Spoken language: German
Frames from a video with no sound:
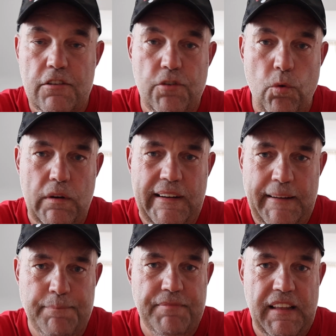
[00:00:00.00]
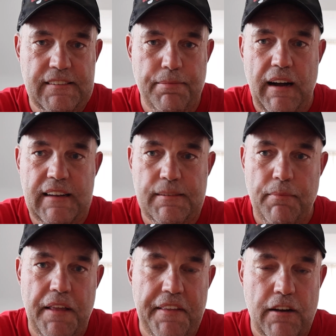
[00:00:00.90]
So, Soderling. Das war jetzt
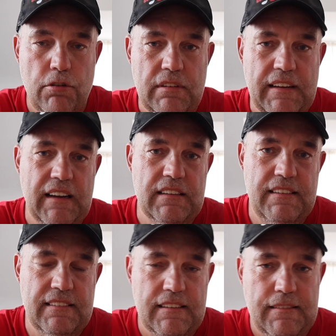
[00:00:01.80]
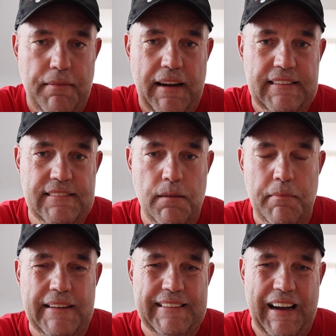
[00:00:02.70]
mal der Rundgang dieser
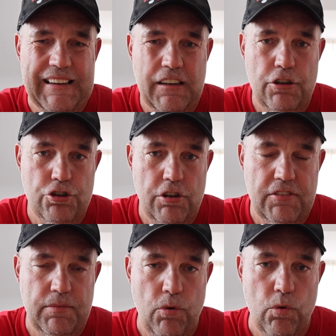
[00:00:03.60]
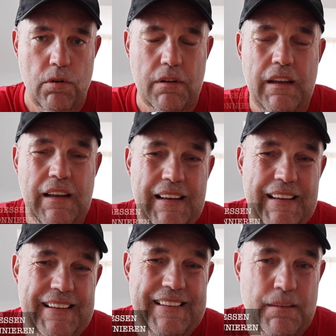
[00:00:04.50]
Zweizimmer-Dachgeschosswohnung
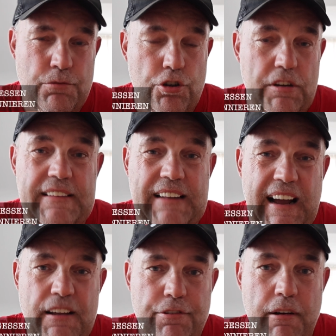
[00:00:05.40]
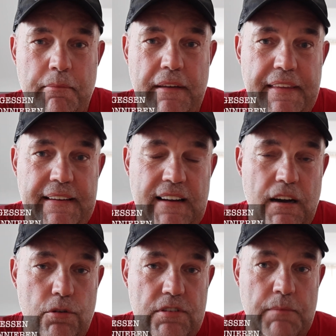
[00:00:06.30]
in dem schönen
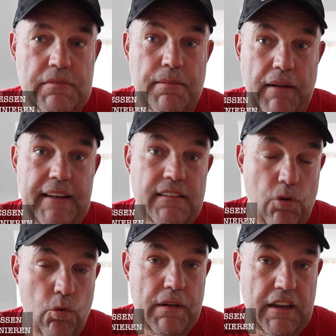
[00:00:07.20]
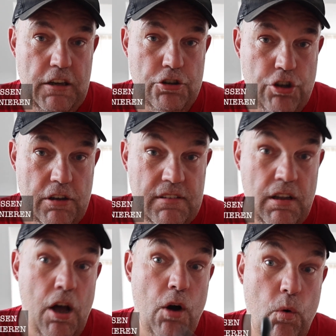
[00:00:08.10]
Dreifamilienhaus im zweiten Obergeschoss
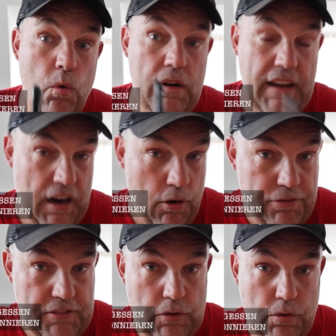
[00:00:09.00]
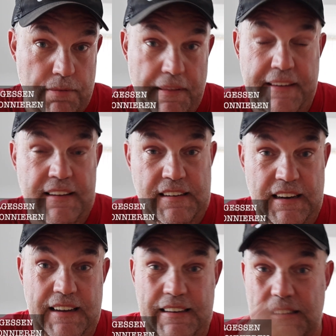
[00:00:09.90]
ohne Aufzug, will ich
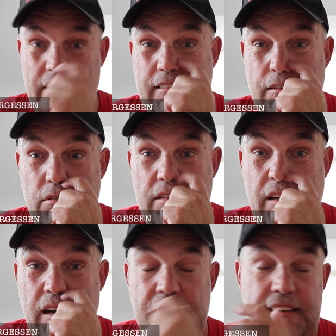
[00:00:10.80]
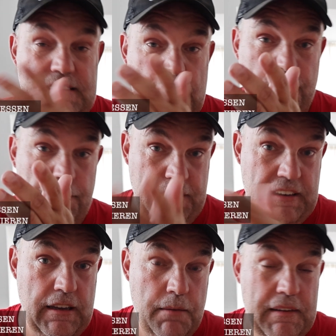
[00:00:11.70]
gleich dazu sagen, ist ja für
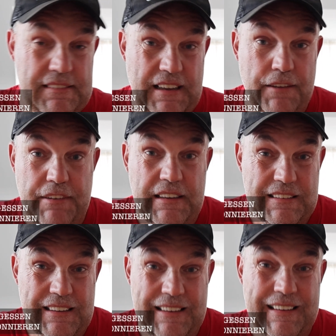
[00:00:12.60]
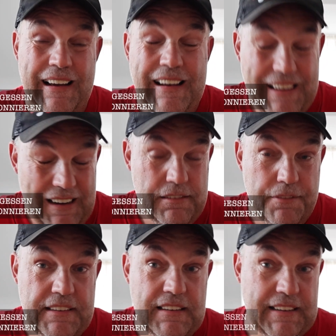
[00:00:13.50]
viele immer sehr wichtig. Also
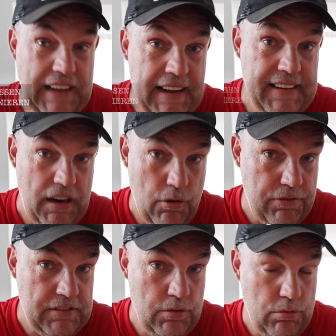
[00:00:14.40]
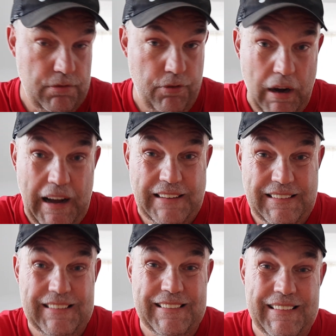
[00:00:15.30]
wirklich kein Aufzug
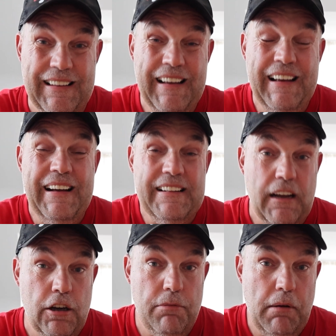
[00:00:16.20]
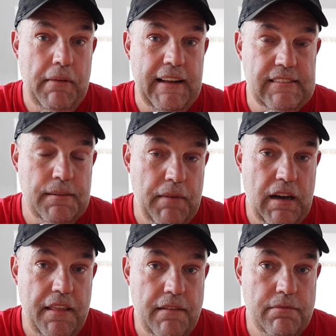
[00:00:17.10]
vorhanden. Dann kommen wir jetzt
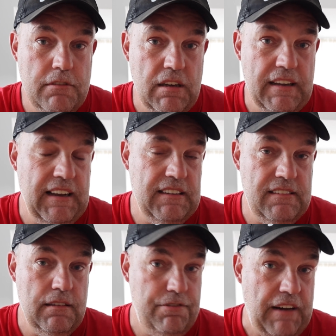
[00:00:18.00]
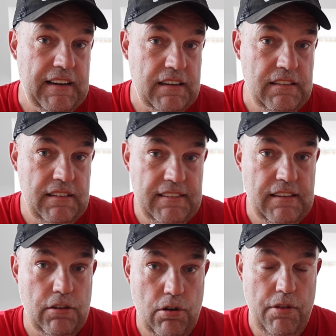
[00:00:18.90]
mal zu den ganzen Fakten
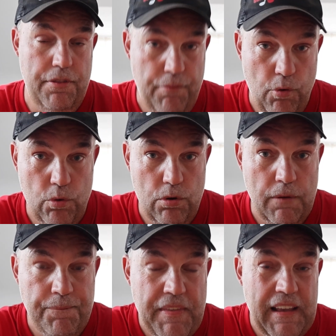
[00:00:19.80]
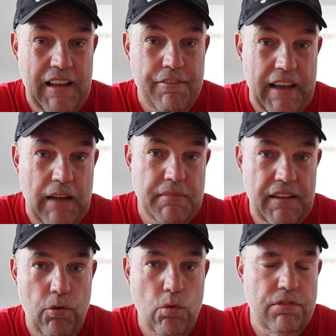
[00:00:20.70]
dieser tollen Wohnung. Wir haben
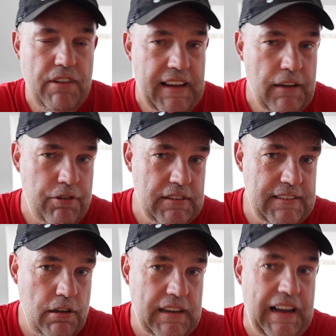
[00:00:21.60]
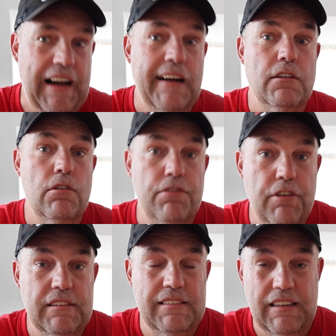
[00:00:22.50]
eine Wohnfläche von circa
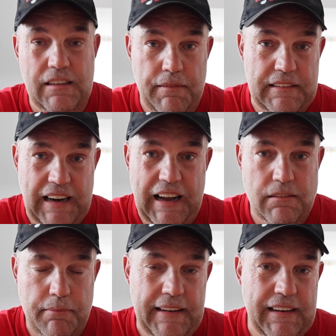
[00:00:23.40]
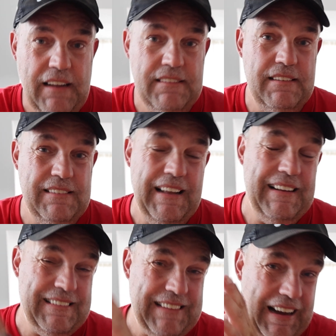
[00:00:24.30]
48 Quadratmeter. Es ist eine
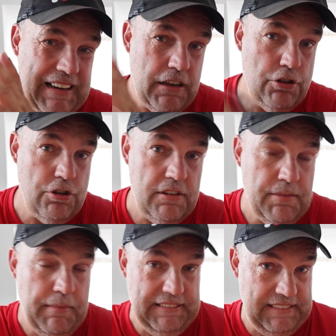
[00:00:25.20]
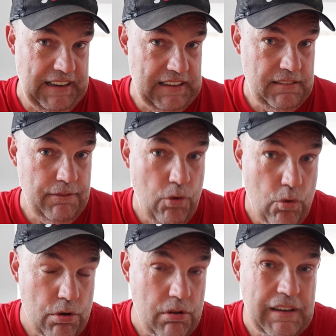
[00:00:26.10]

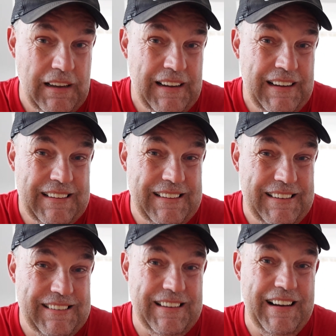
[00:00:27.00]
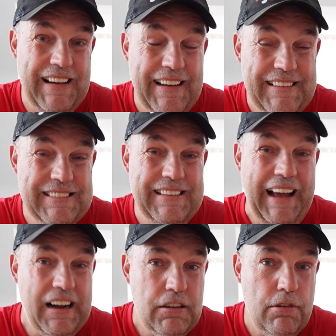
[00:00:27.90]
Dachgeschoss-Mansardenwohnung. Das heißt, die
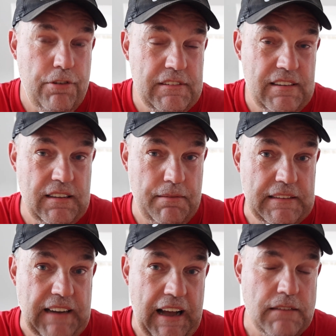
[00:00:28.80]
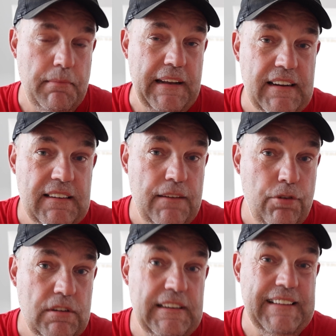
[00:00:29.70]
48 Quadratmeter, da
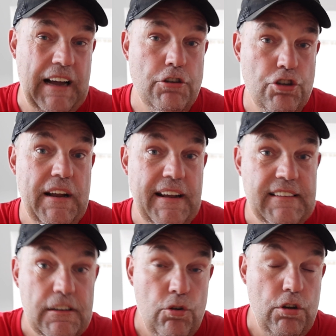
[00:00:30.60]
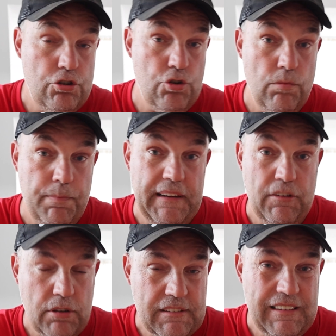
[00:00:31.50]
wurden die Dachschrägen natürlich schon
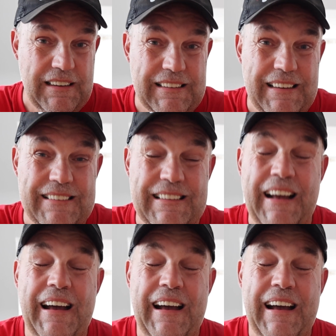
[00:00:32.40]
berücksichtigt.